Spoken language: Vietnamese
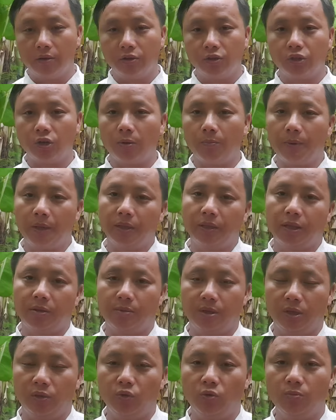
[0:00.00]
cho bé tê
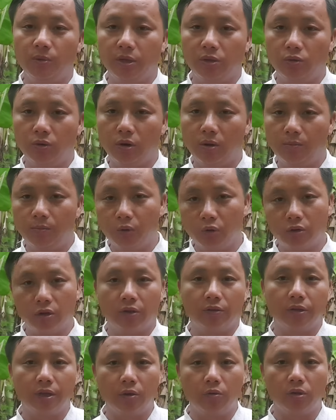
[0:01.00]
mình tu mình nhọ một
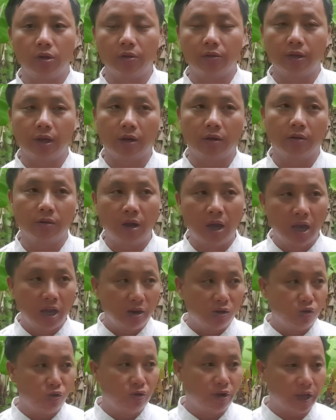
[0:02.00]
cẩn thâu cẩn thở
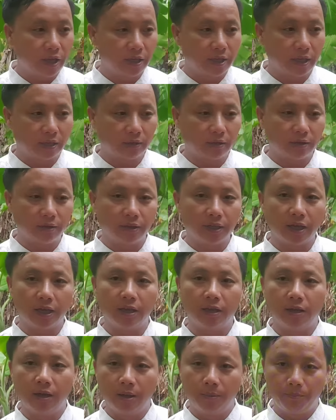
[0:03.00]
lúc nâng giá tận
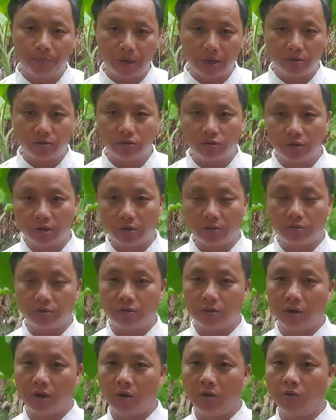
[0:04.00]
tê bé khứ nọ khứ
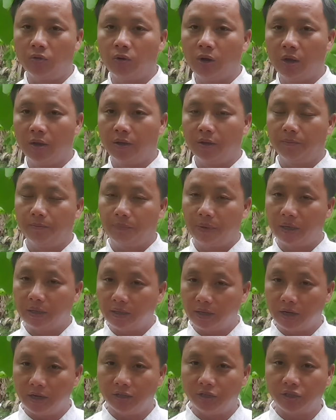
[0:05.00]
hậu bé
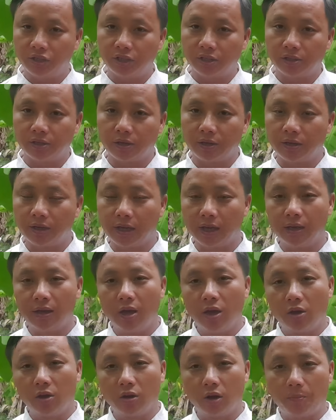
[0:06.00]
thề là chỉ cho nhẹ
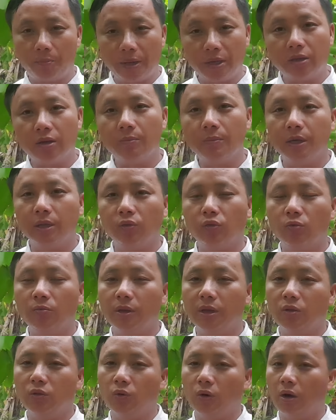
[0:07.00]
có bé cho mình tu
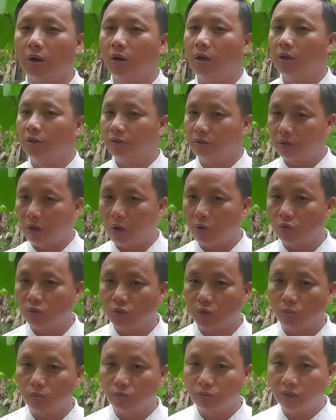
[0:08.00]
mình nhọ tàu
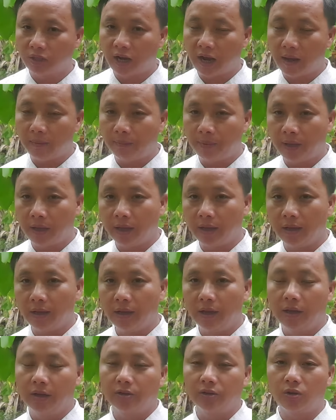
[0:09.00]
rong cha bé
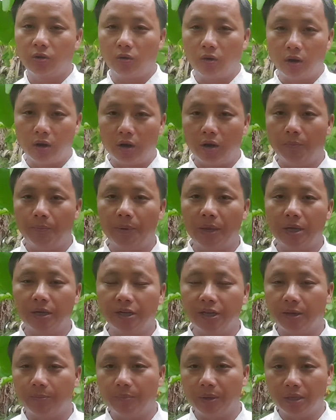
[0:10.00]
cho khó bé
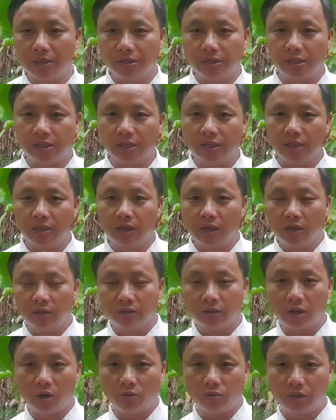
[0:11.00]
nhẹ bé chỉ
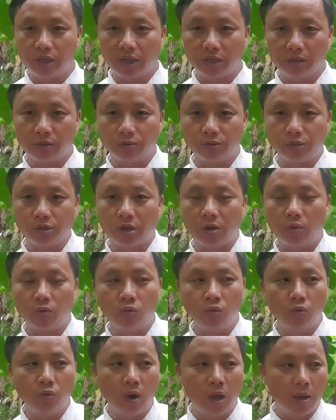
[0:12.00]
thổn tê thổn gió
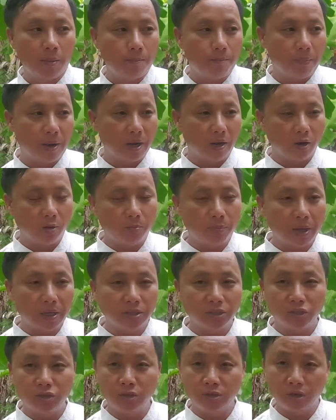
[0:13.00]
u mà lấy phanh
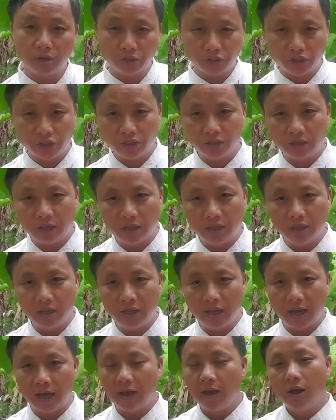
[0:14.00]
nhỏ chỉ tì
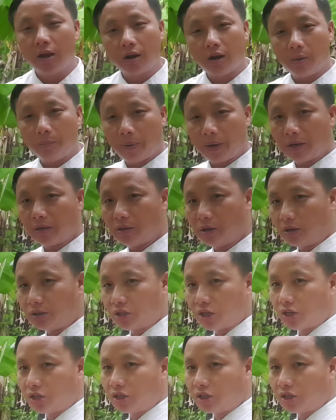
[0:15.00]
nhẹ lấy phanh nhỏ rề